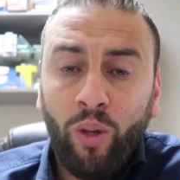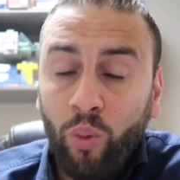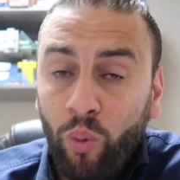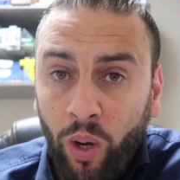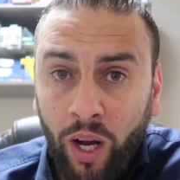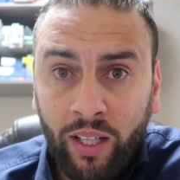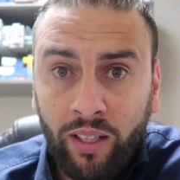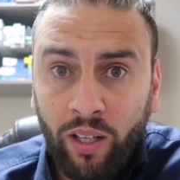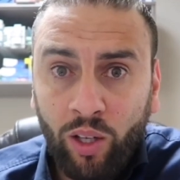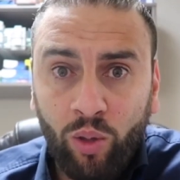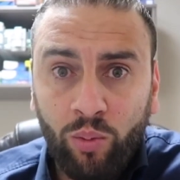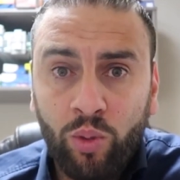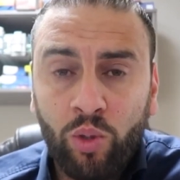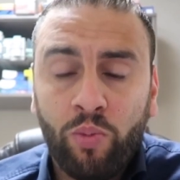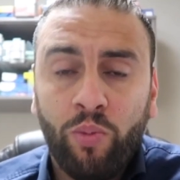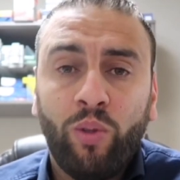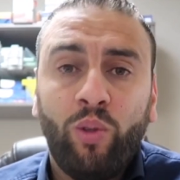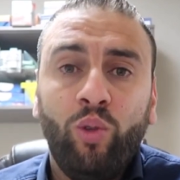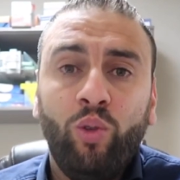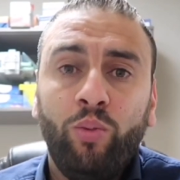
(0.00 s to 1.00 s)
وحتى لو
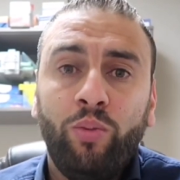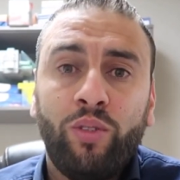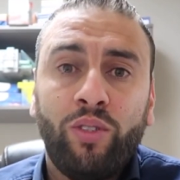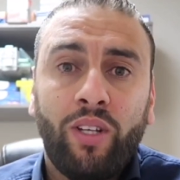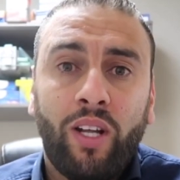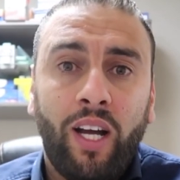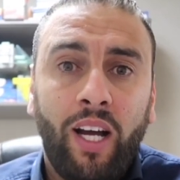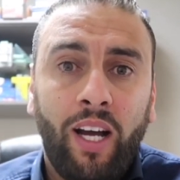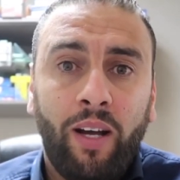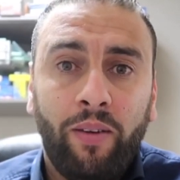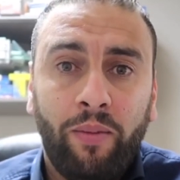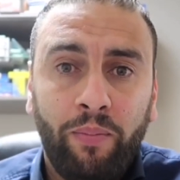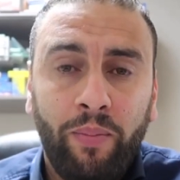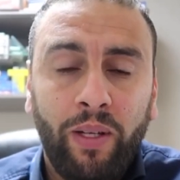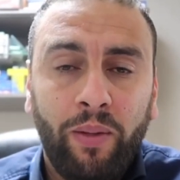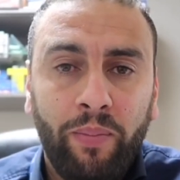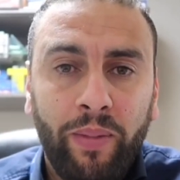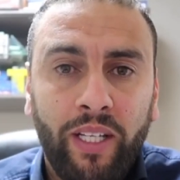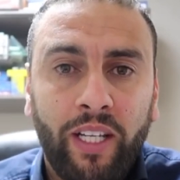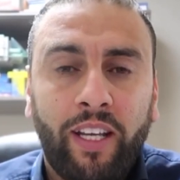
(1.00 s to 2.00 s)
مش مطلوب الصراحة
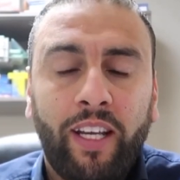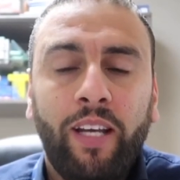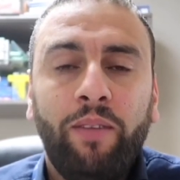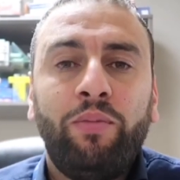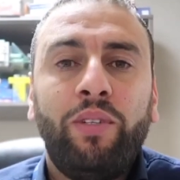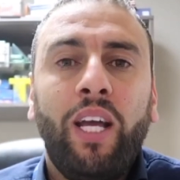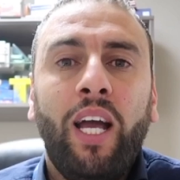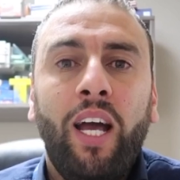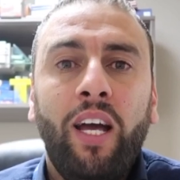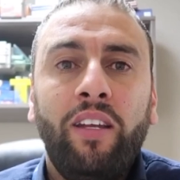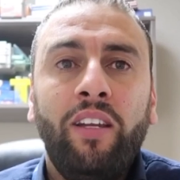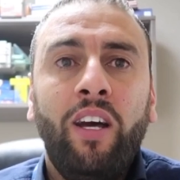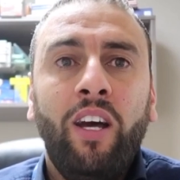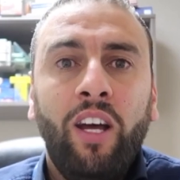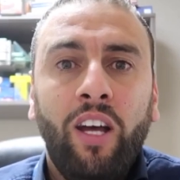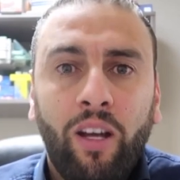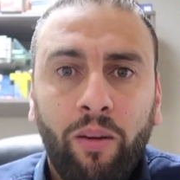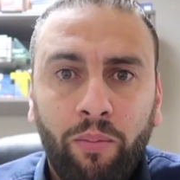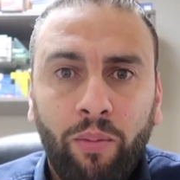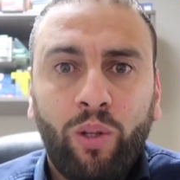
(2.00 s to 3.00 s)
منك كامتحان
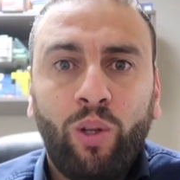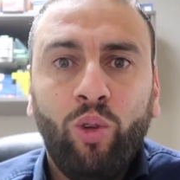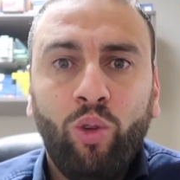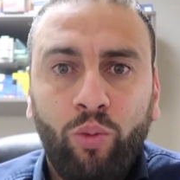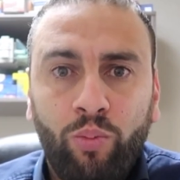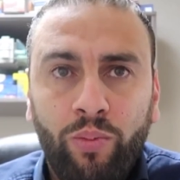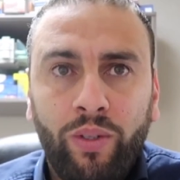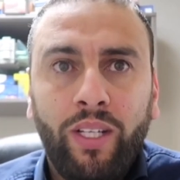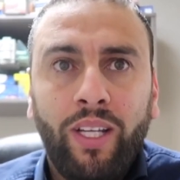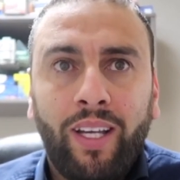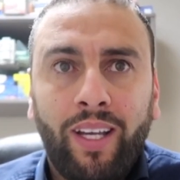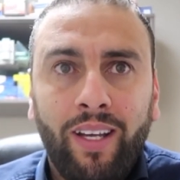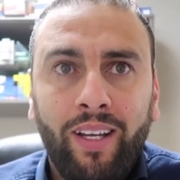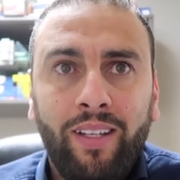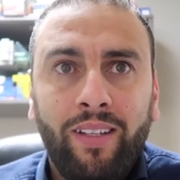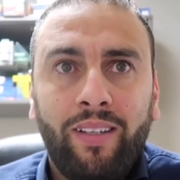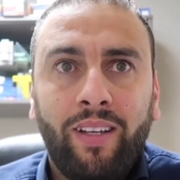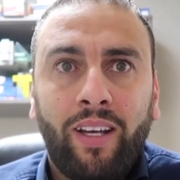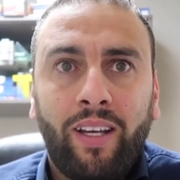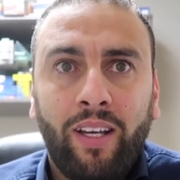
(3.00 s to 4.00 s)
مطلوب منك
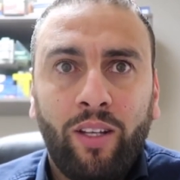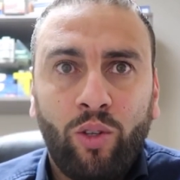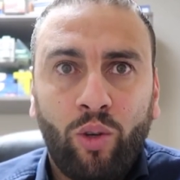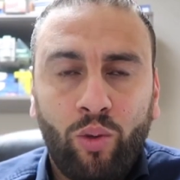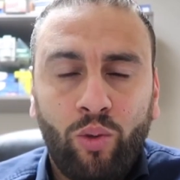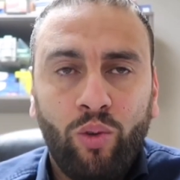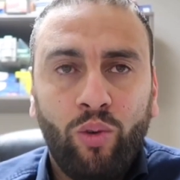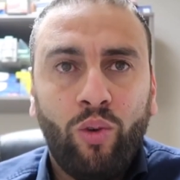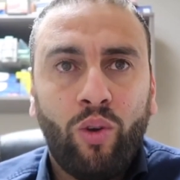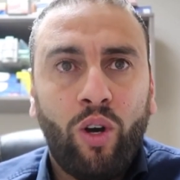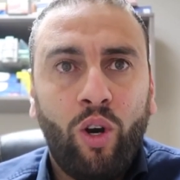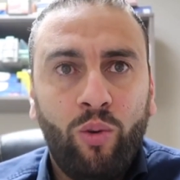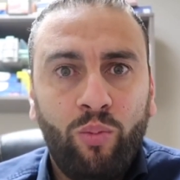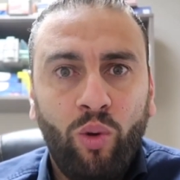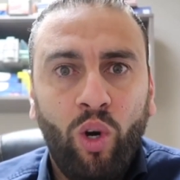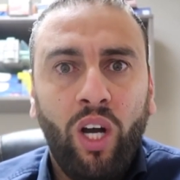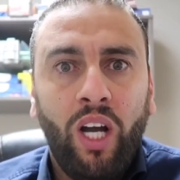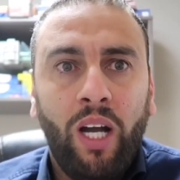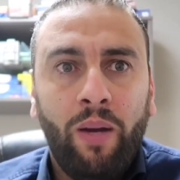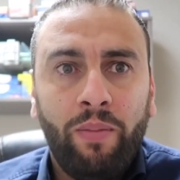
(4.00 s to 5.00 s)
أنت كدكتور أو
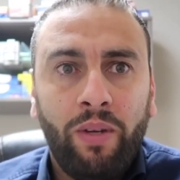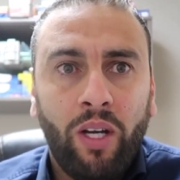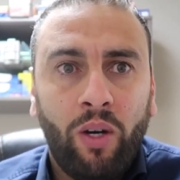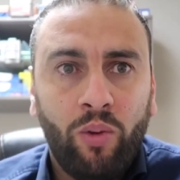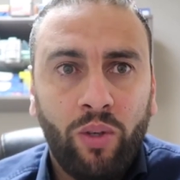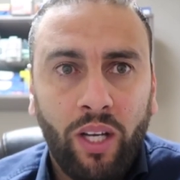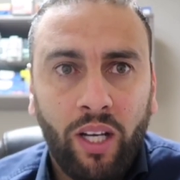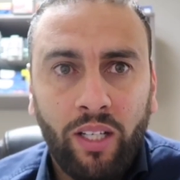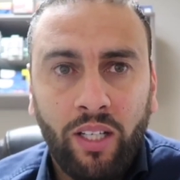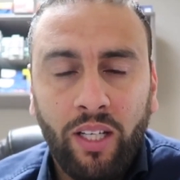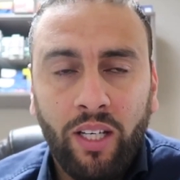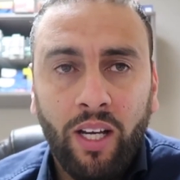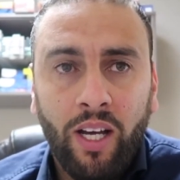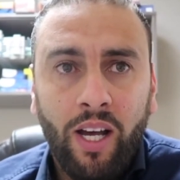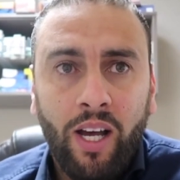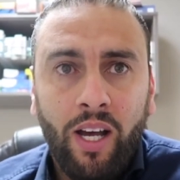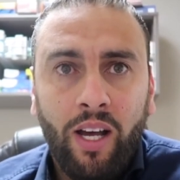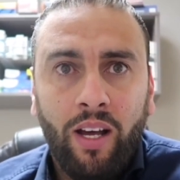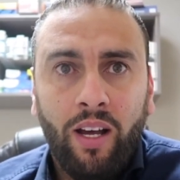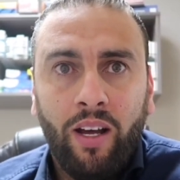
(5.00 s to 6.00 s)
محامي أو يعني
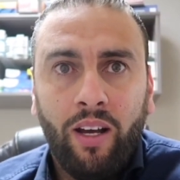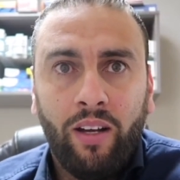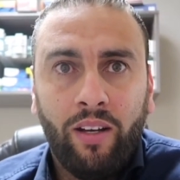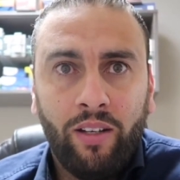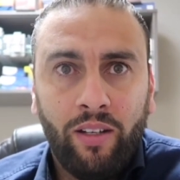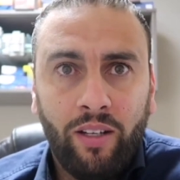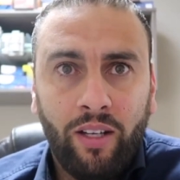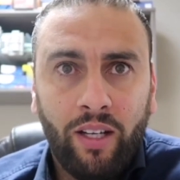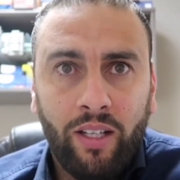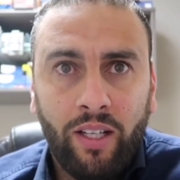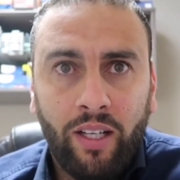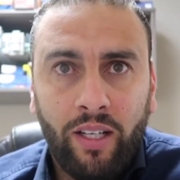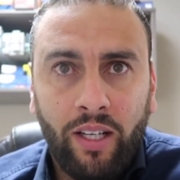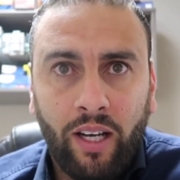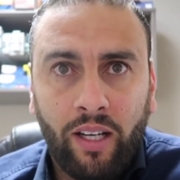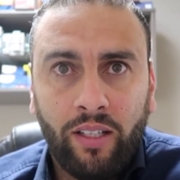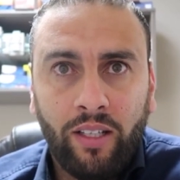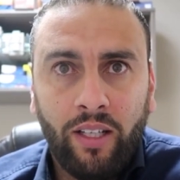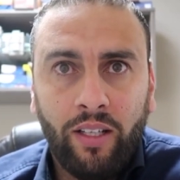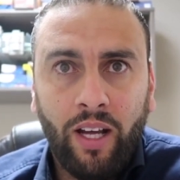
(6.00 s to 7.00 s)
آه،
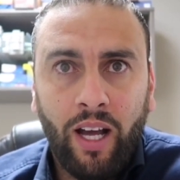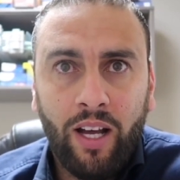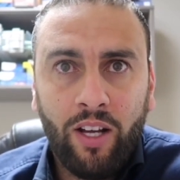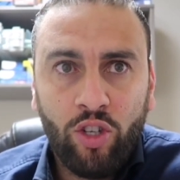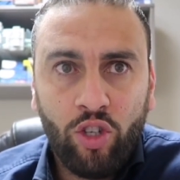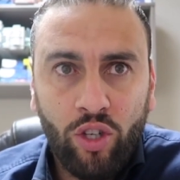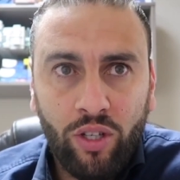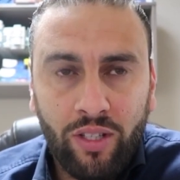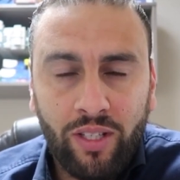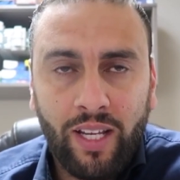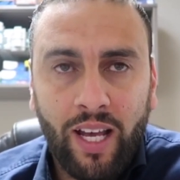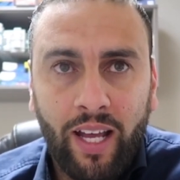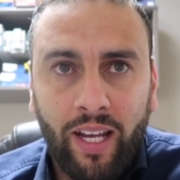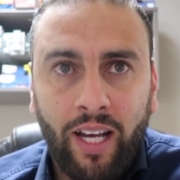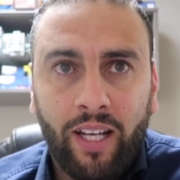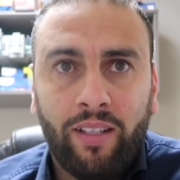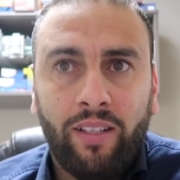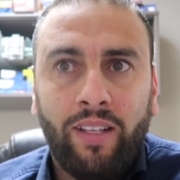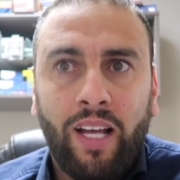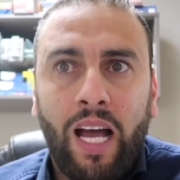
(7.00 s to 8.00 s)
يعني إنسان
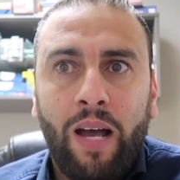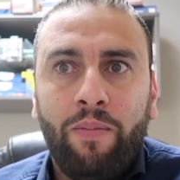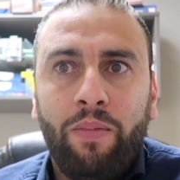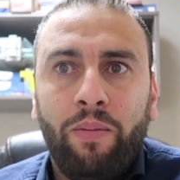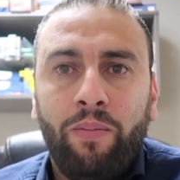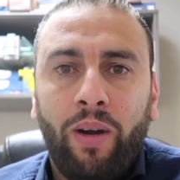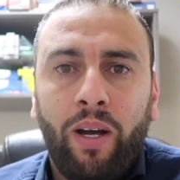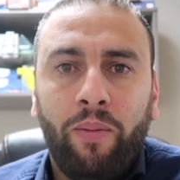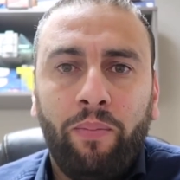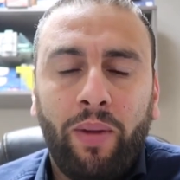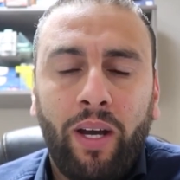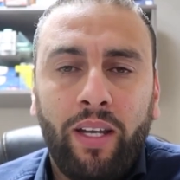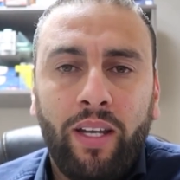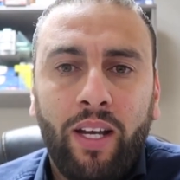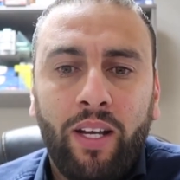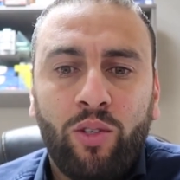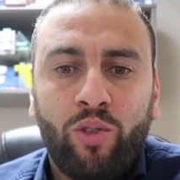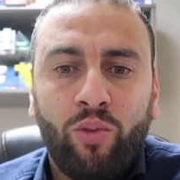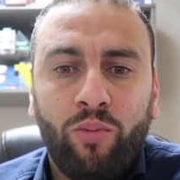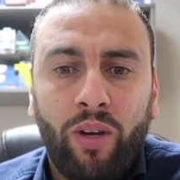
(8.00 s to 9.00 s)
حتتعامل مع مع
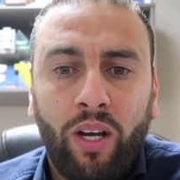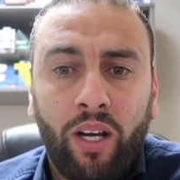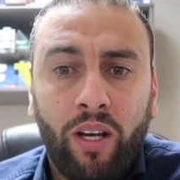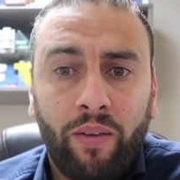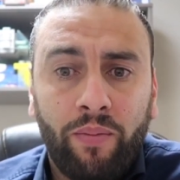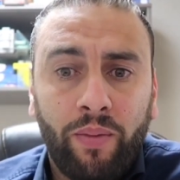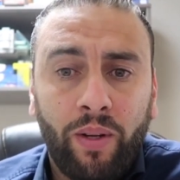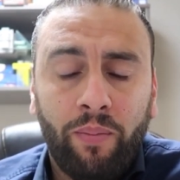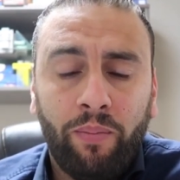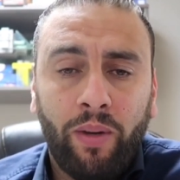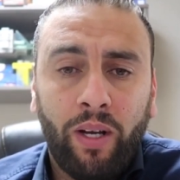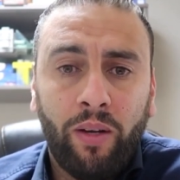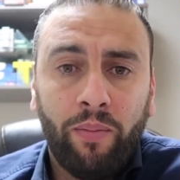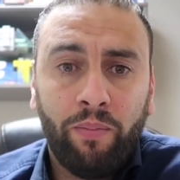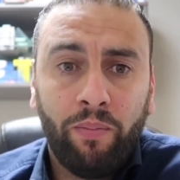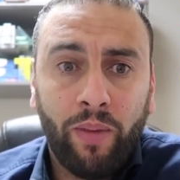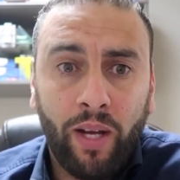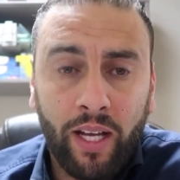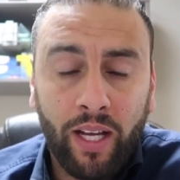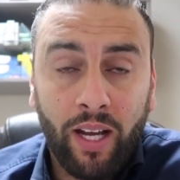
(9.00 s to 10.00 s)
ناس ومع مع
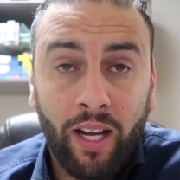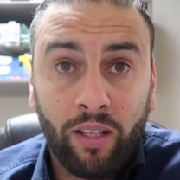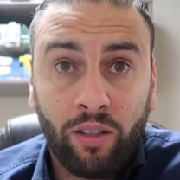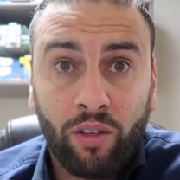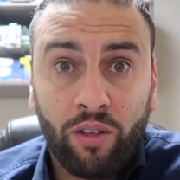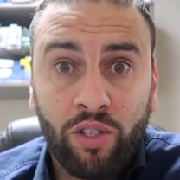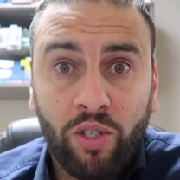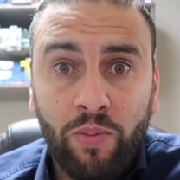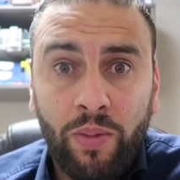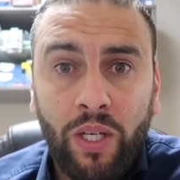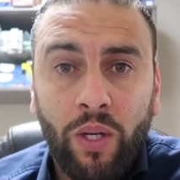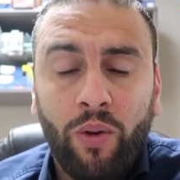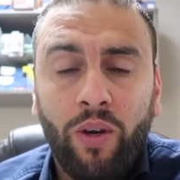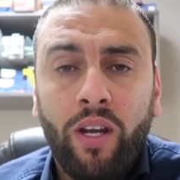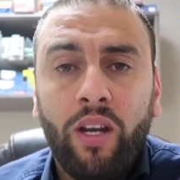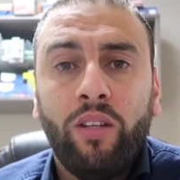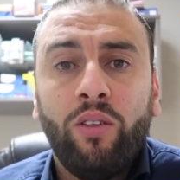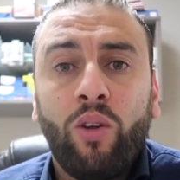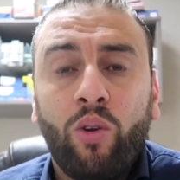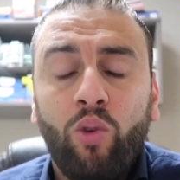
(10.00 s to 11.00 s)
هيئات رسمية
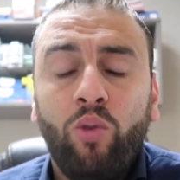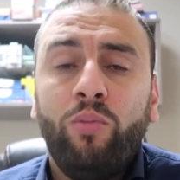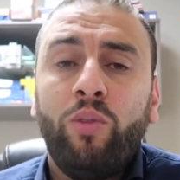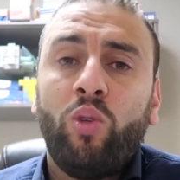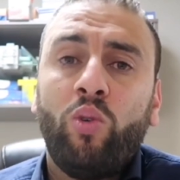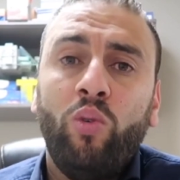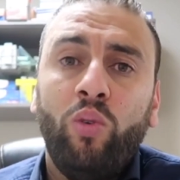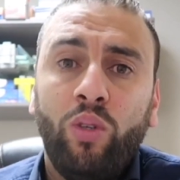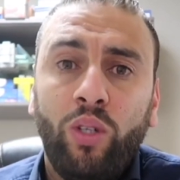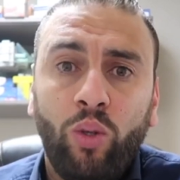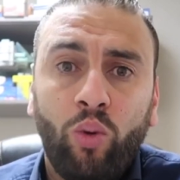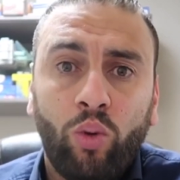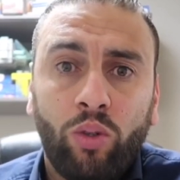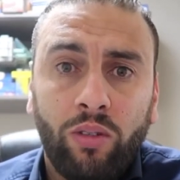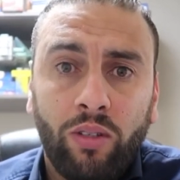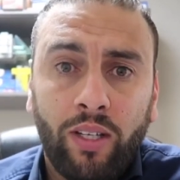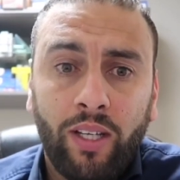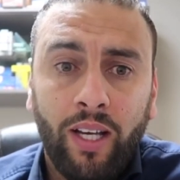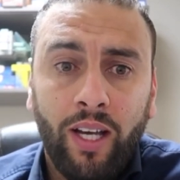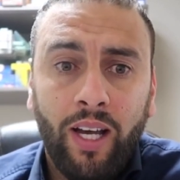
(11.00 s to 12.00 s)
وغيرها ضروري تكون
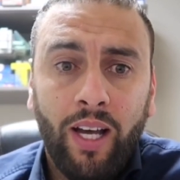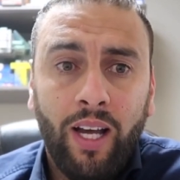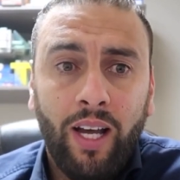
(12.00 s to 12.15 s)
لغتك